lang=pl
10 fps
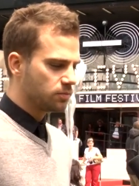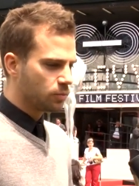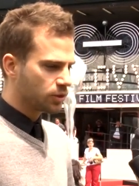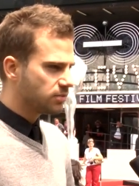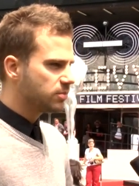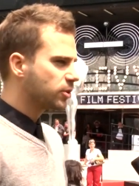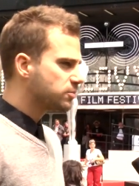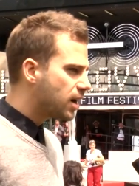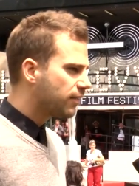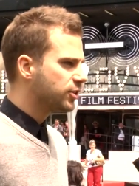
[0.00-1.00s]
można z nimi
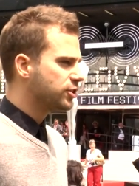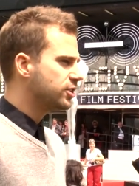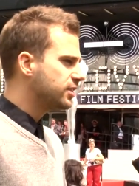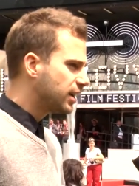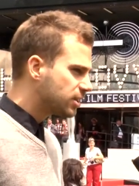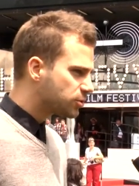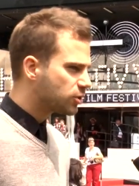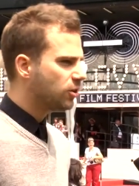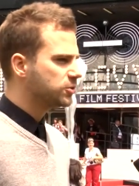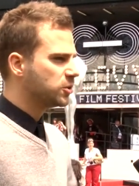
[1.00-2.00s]
porozmawiać, dziennikarze
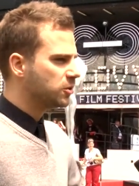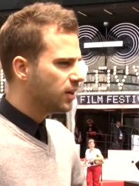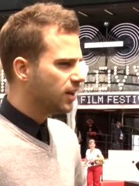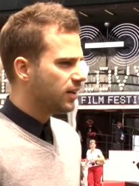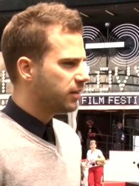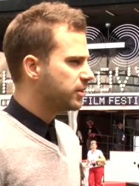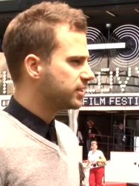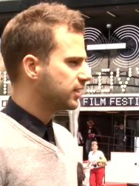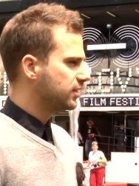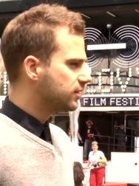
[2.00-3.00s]
przychodzą, jakby
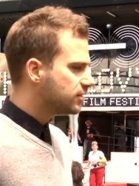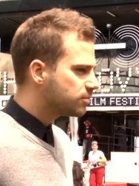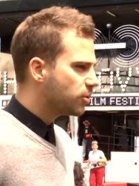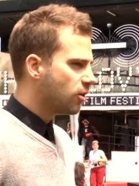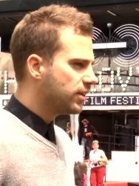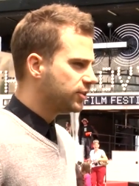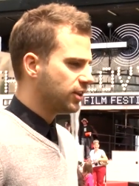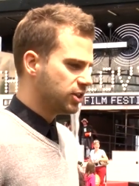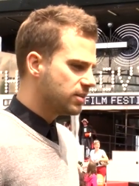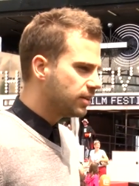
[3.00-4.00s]
jest taki spokojny
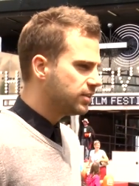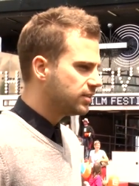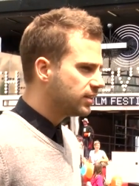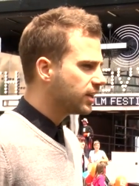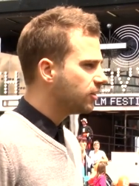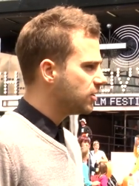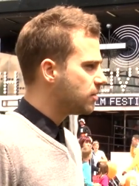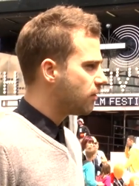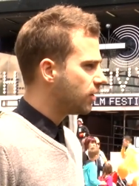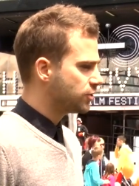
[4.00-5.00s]
czas, że nie ma nic innego,
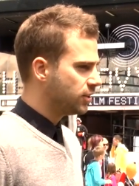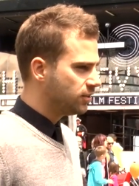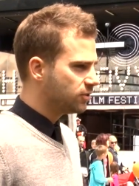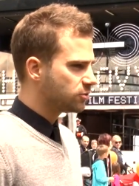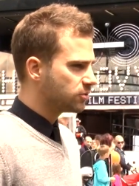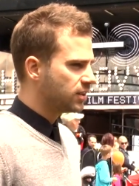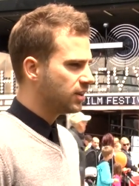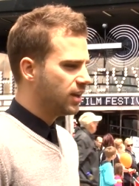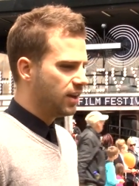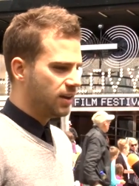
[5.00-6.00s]
nie ma właśnie industry,
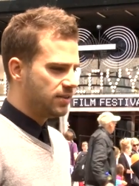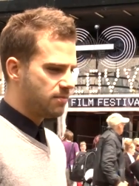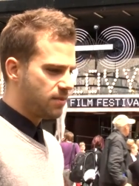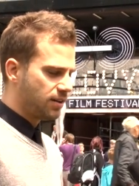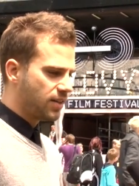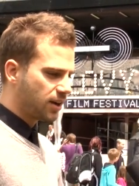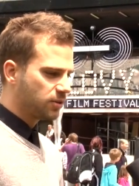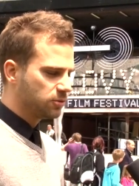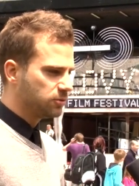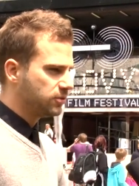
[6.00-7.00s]
nie ma
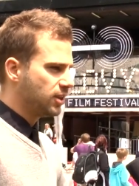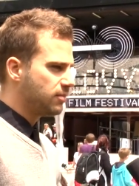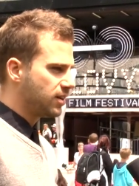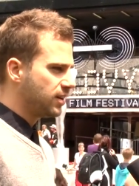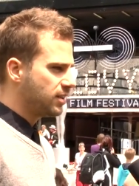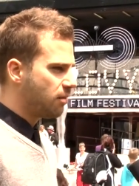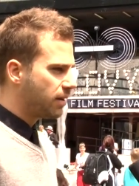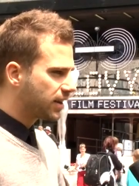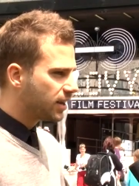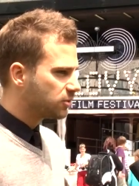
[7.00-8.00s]
nagród, nie ma, nie ma
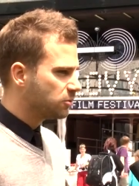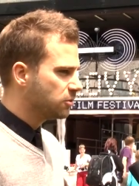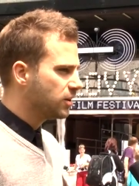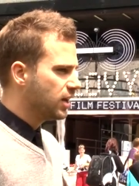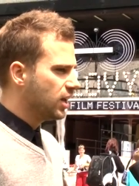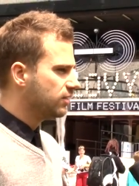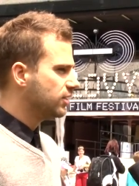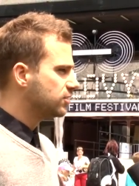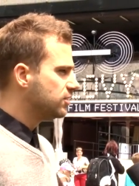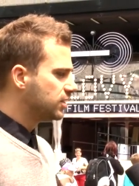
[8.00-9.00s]
marketu,
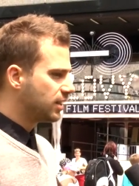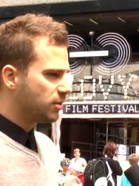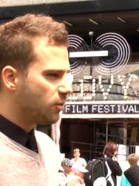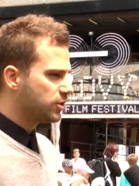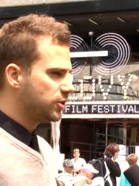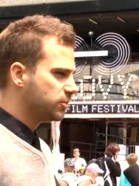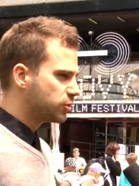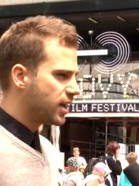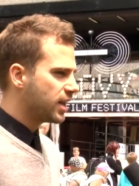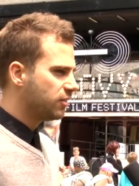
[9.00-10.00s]
więc nikt tam nie łazi, nie
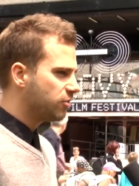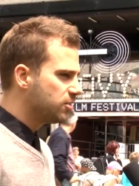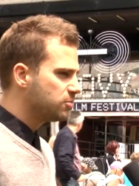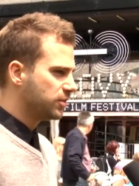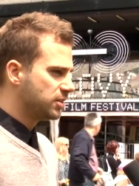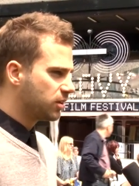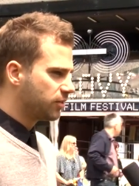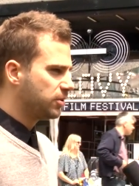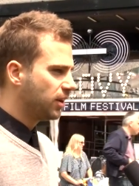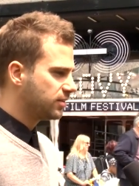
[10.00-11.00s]
sprzedaje filmów, nie
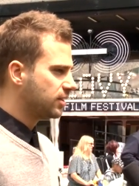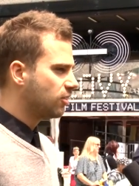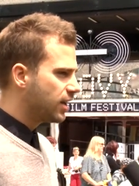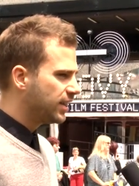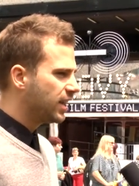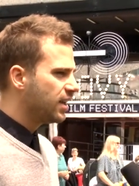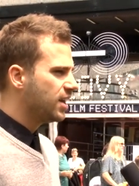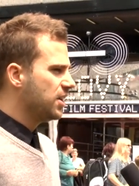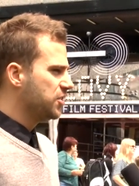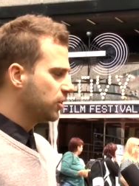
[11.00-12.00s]
załatwia pieniędzy na kolejne,
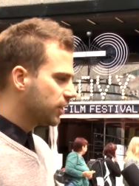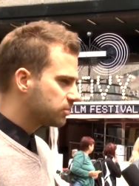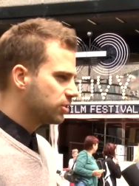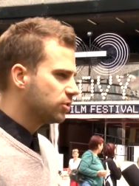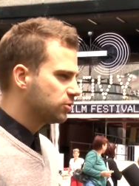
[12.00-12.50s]
tylko tak naprawdę się